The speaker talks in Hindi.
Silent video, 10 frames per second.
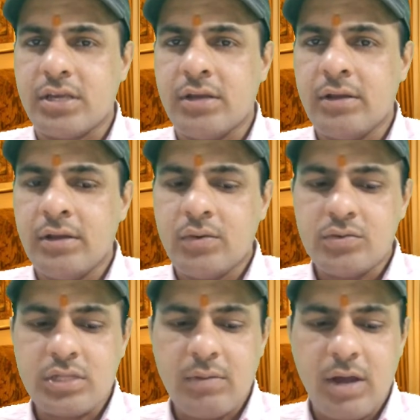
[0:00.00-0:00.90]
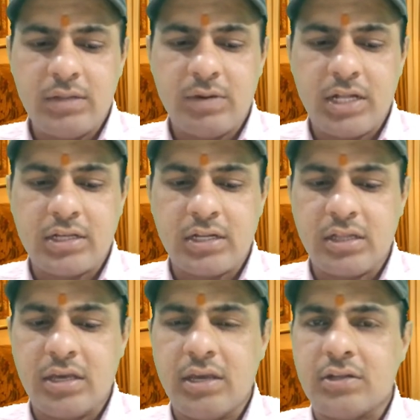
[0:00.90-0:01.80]
से उसके बाद बात
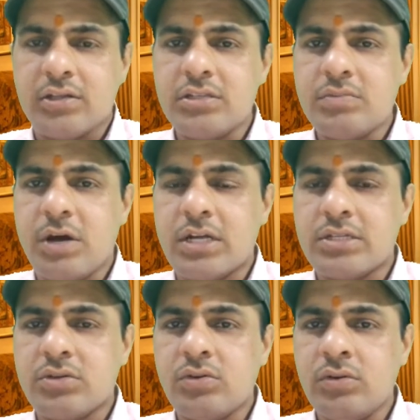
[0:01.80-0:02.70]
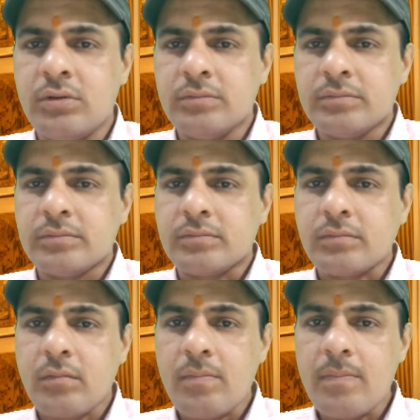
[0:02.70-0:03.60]
करते हैं 31 मार्च को
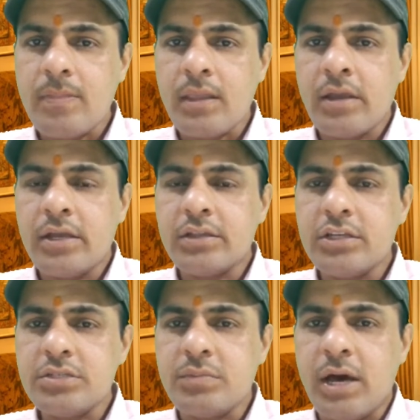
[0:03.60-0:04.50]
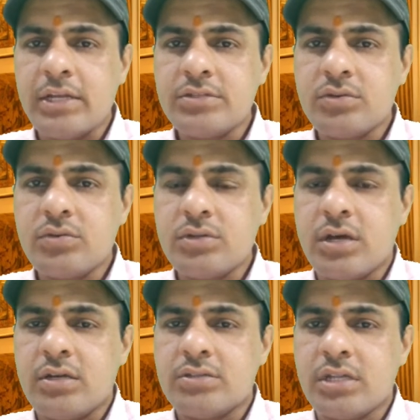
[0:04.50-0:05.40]
31 मार्च को
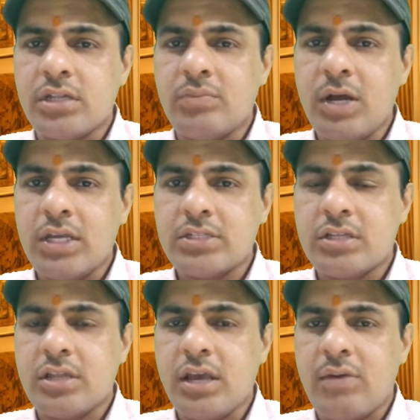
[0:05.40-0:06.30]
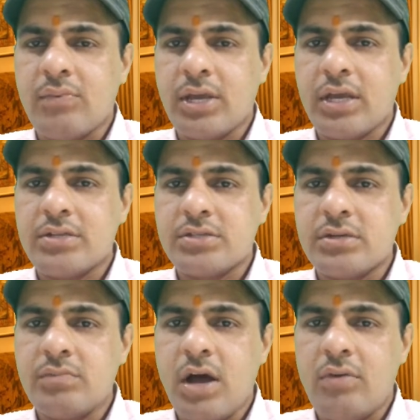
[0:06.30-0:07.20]
चंद्रमा की स्थिति आपके
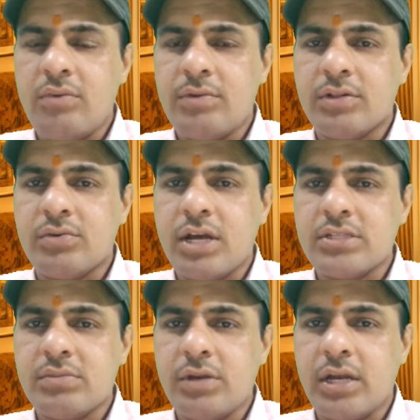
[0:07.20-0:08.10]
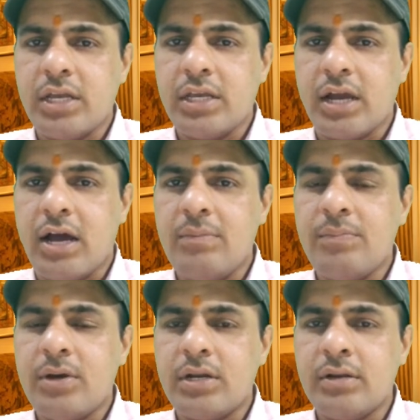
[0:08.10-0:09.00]
अष्टम भाव में मिथुन राशि में रहेगी यहाँ
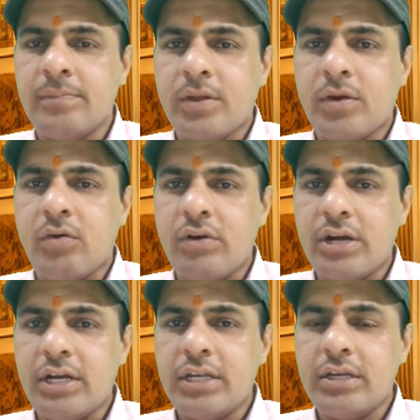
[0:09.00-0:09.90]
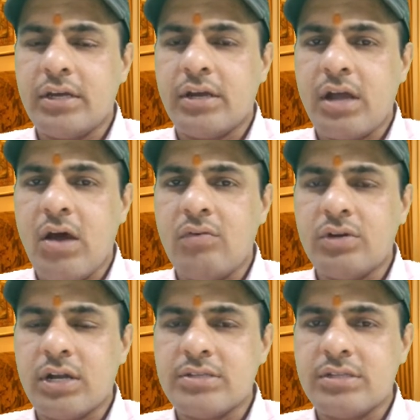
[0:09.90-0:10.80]
पर ऑलरेडी राहु
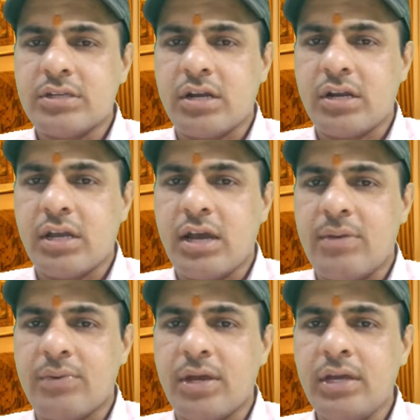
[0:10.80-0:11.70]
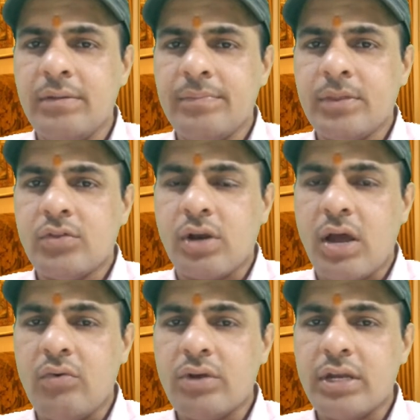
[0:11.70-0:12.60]
ट्रांजिट कर रहे हैं आपके तो
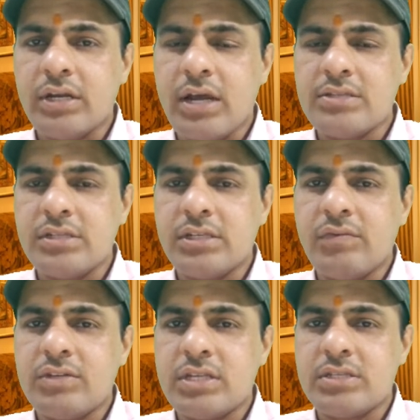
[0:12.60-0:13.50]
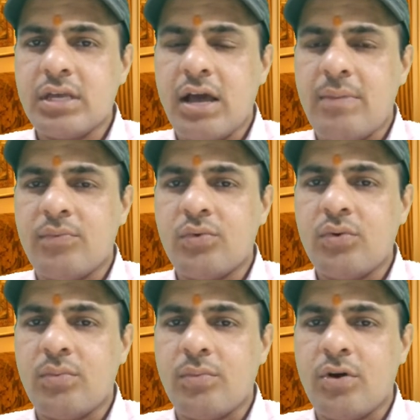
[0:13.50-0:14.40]
राहु के ट्रांजिट की वजह से आपको
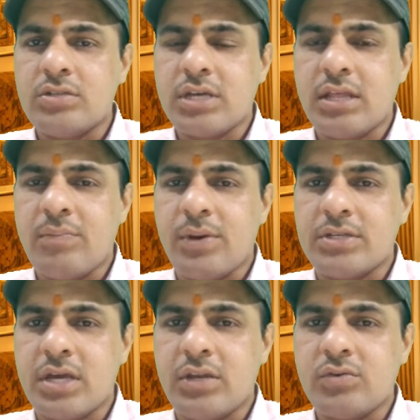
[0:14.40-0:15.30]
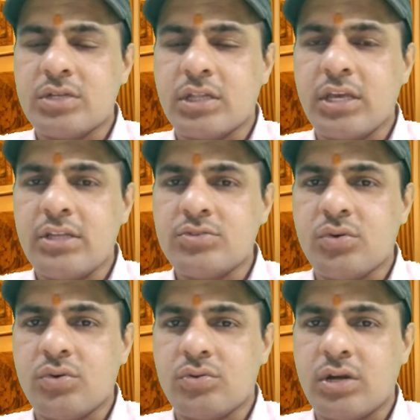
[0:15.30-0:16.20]
बहुत ज़्यादा परेशानी हो सकती है
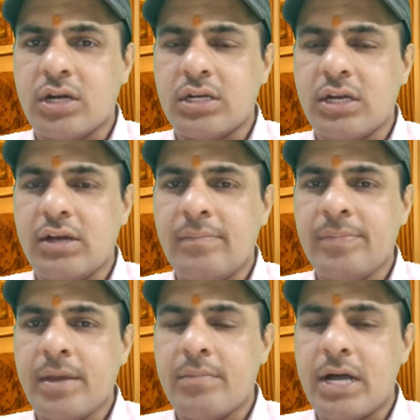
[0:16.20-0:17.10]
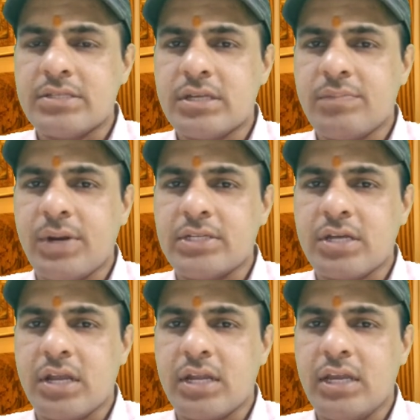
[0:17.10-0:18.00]
चोट दुर्घटना मानसिक
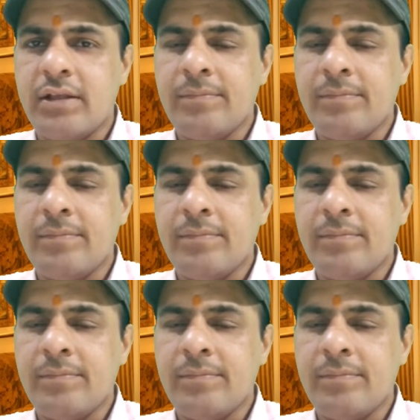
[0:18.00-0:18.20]
परेशानी